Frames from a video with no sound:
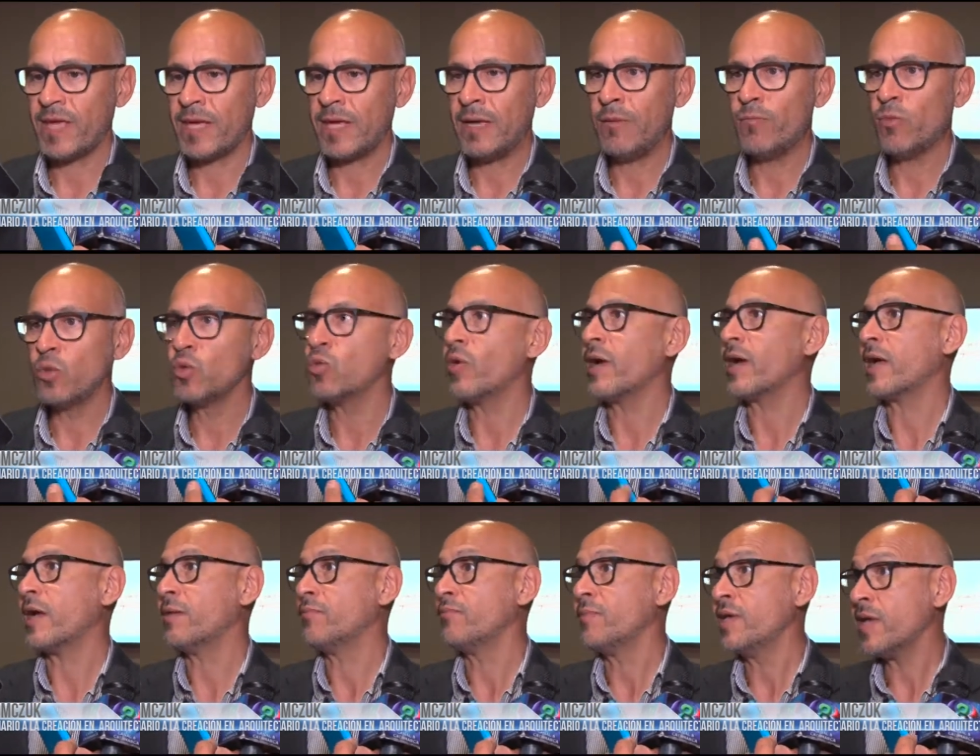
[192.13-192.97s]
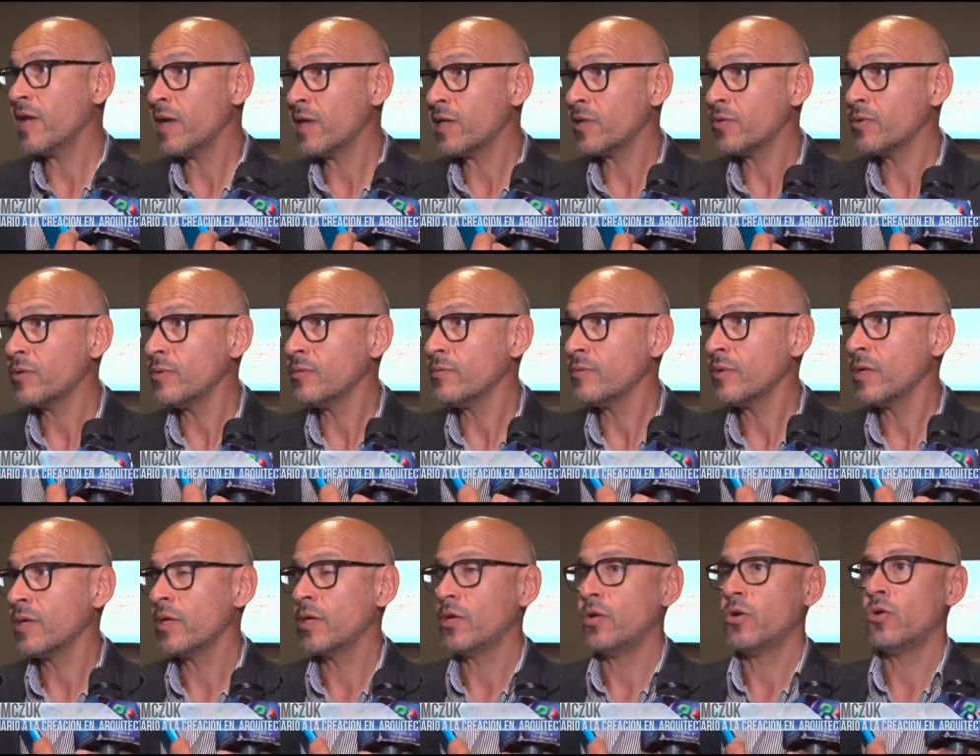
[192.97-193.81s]
el mundo ha cambiado,
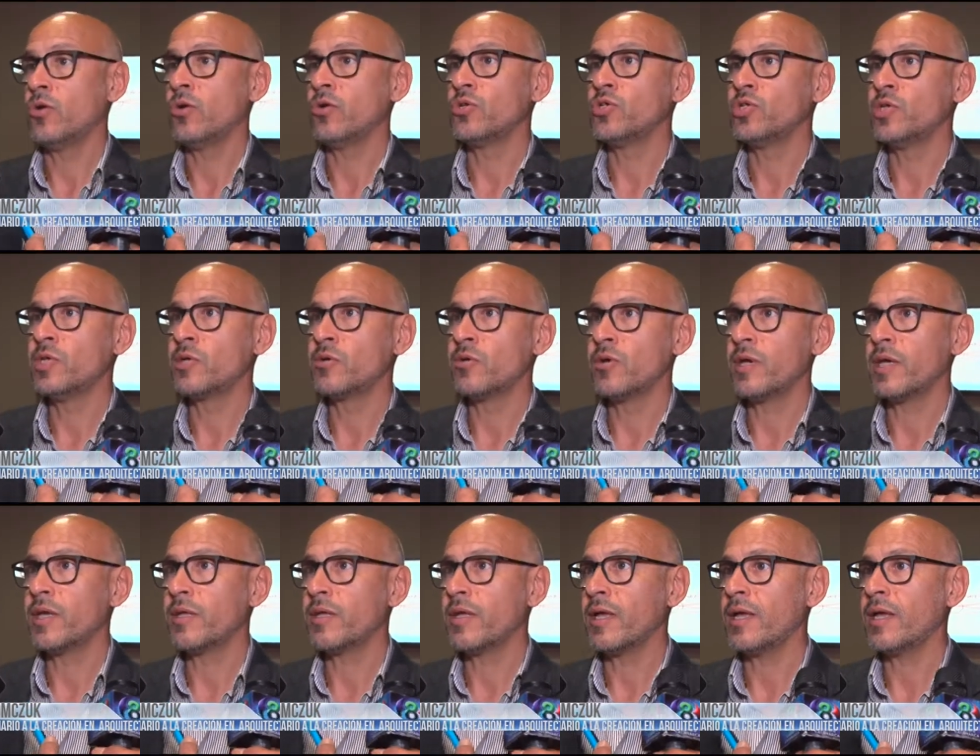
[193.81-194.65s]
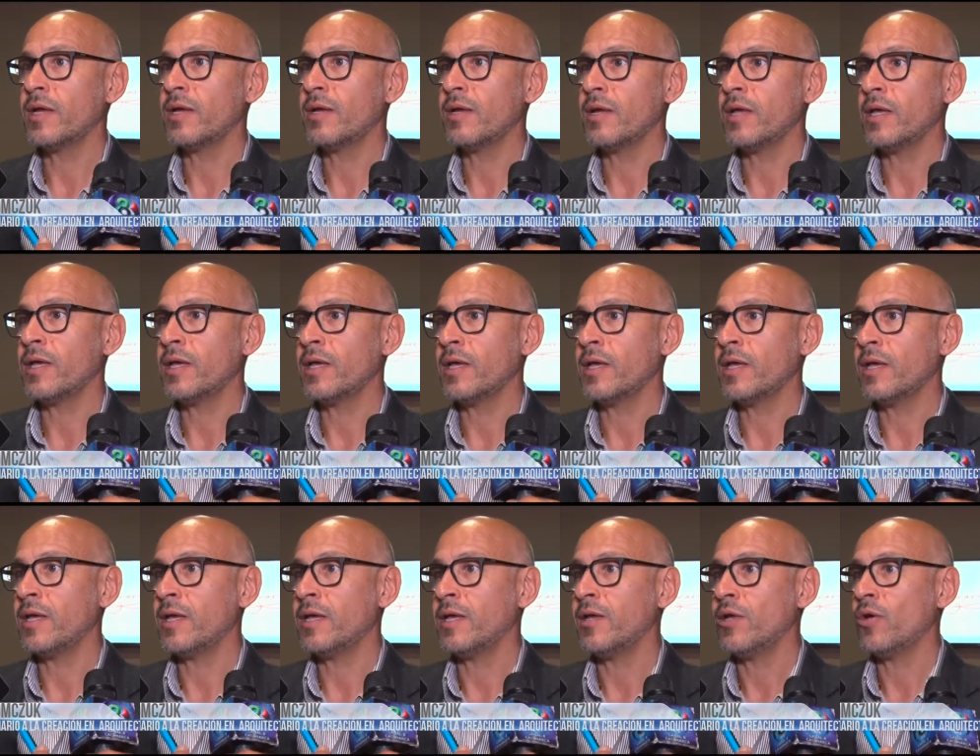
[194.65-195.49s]
los chicos están
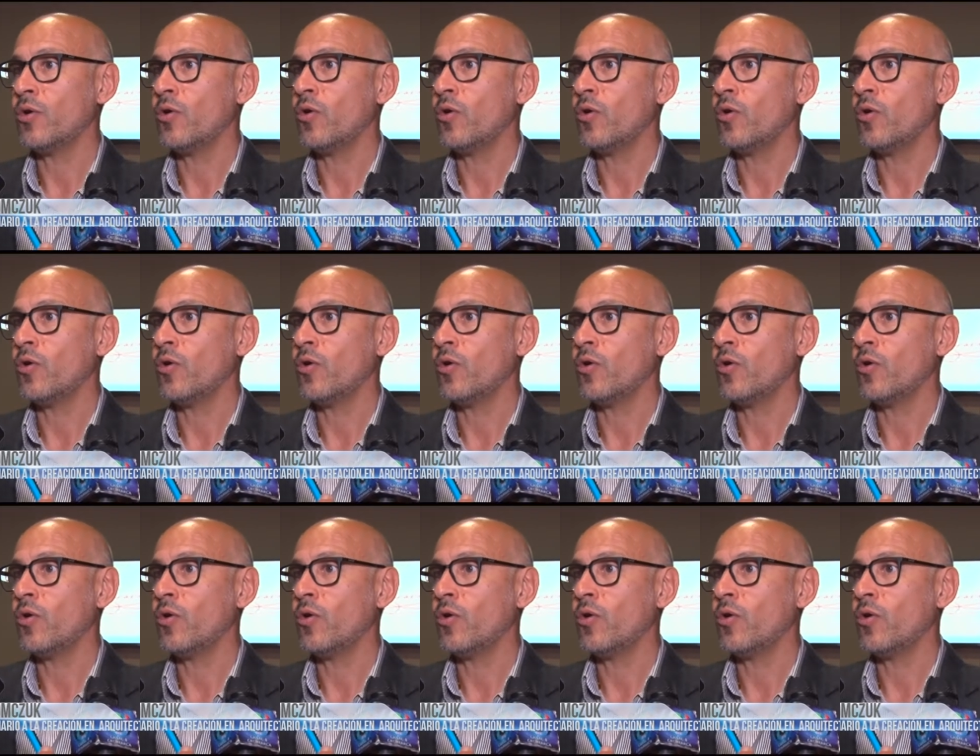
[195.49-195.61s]
eh,